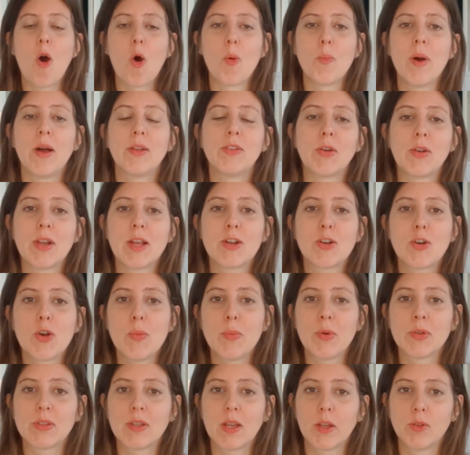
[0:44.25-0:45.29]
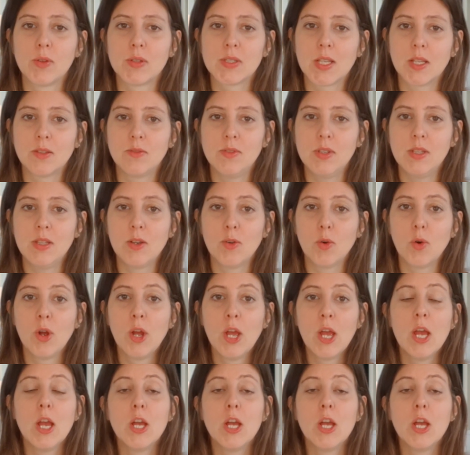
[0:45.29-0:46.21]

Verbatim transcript: en bas dans les commentaires de cette vidéo.